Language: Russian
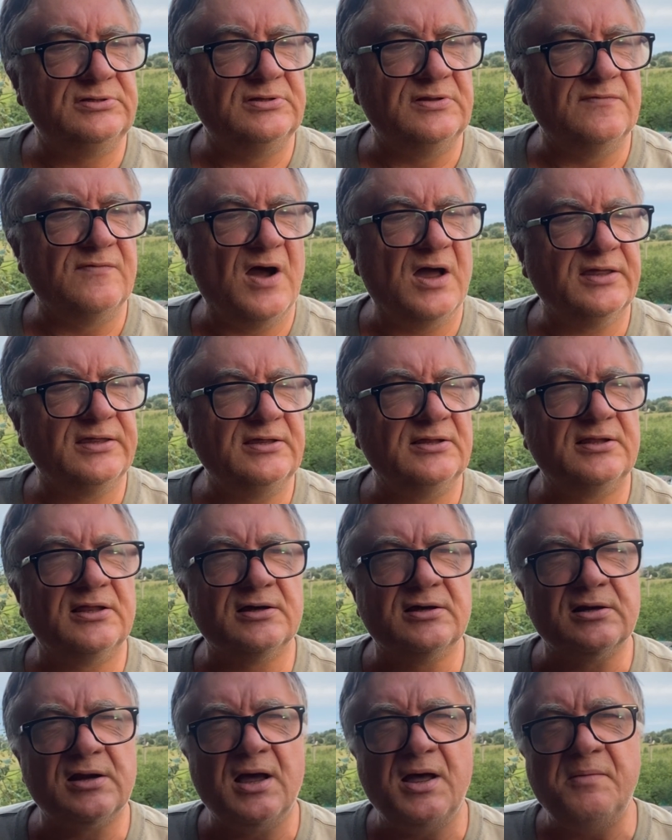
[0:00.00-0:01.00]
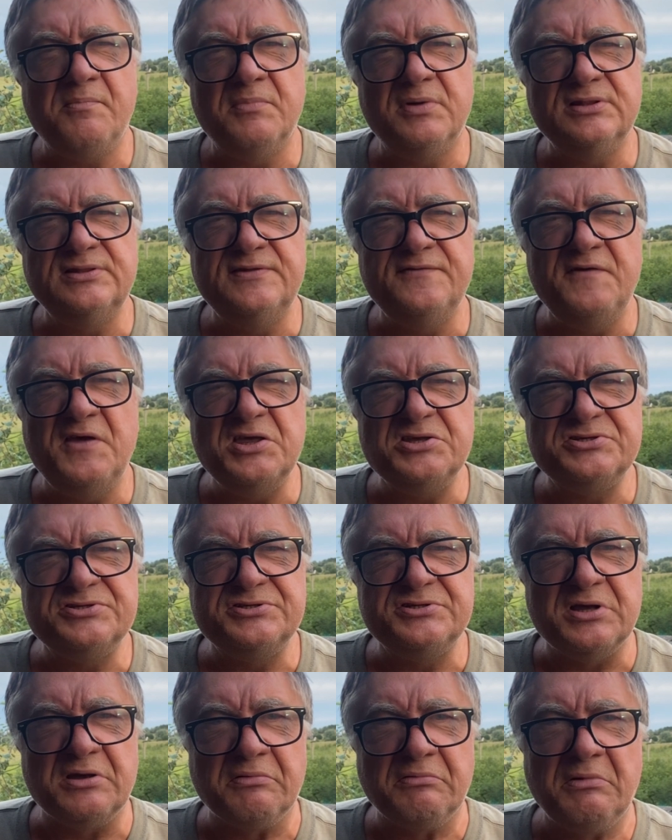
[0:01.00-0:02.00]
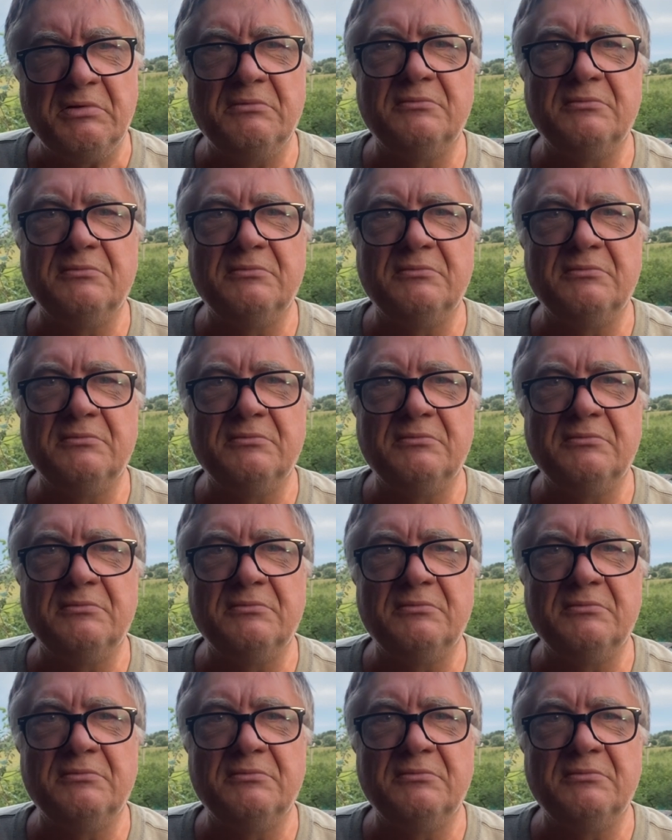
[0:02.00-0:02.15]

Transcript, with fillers: 2 килограмма 200